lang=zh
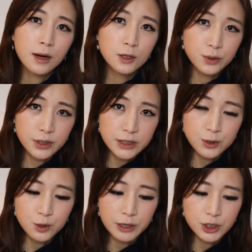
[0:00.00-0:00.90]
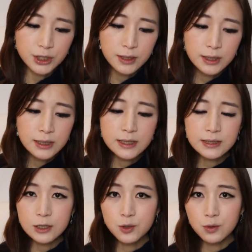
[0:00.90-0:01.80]
而作者继续表示。
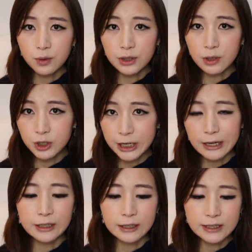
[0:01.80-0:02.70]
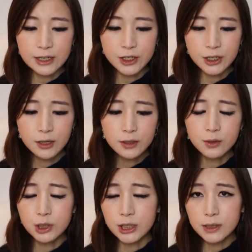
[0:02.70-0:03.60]
现在中国有这样一个现实，
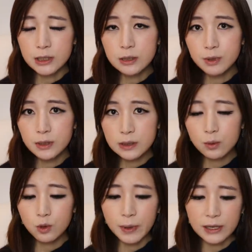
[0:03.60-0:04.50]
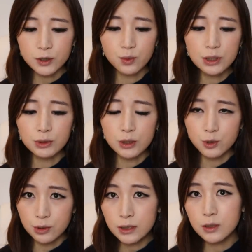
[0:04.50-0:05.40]
就是习近平几乎把所有的
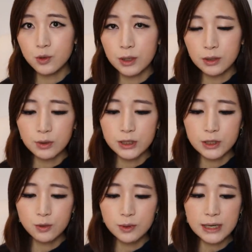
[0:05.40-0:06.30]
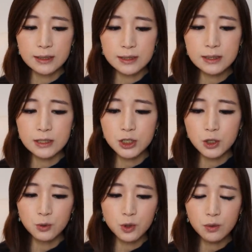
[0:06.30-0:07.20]
决策权都集中在了自己
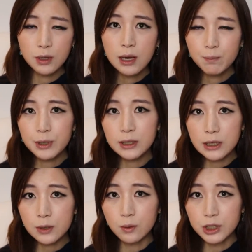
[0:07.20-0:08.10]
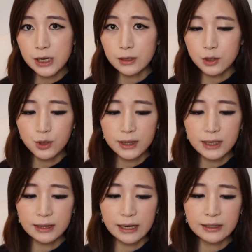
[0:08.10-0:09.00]
手中，并利用这样的权
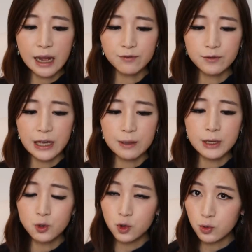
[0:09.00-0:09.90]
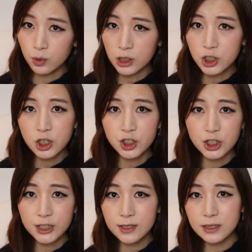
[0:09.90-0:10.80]
力来大幅改变中国的政
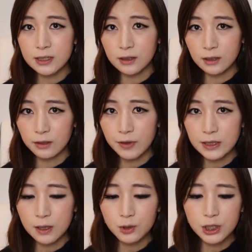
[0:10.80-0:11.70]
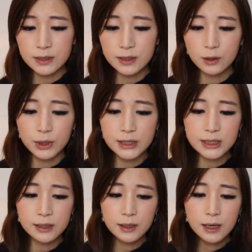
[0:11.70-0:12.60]
治、经济和外交政策的轨
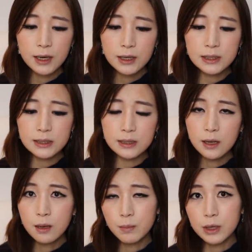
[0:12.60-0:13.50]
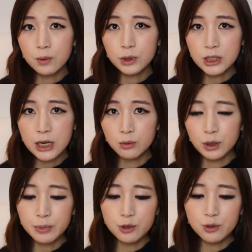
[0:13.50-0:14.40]
迹。因此，美国的战
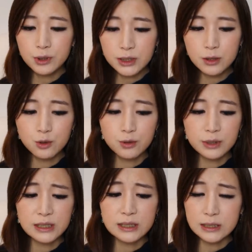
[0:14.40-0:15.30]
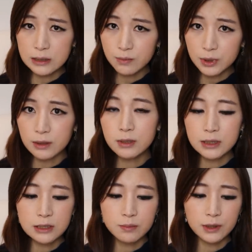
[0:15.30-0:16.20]
略必须继续以习近平、
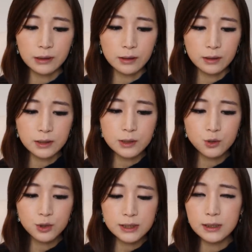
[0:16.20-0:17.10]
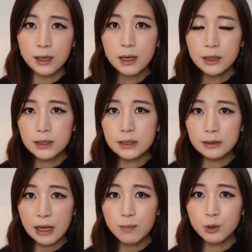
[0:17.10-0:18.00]
习近平的核心圈子以
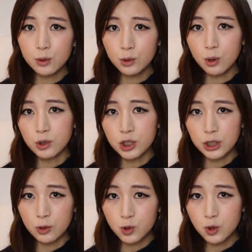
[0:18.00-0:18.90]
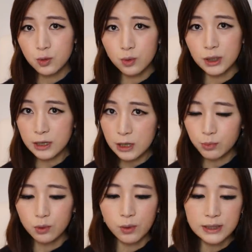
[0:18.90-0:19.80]
及他们所统治的中国的
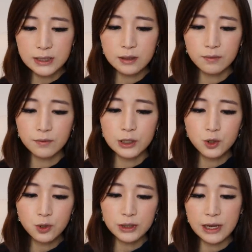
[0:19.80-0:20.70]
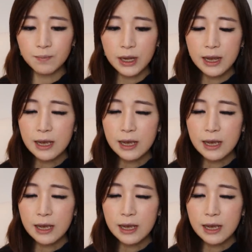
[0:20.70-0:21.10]
内部环境为重点。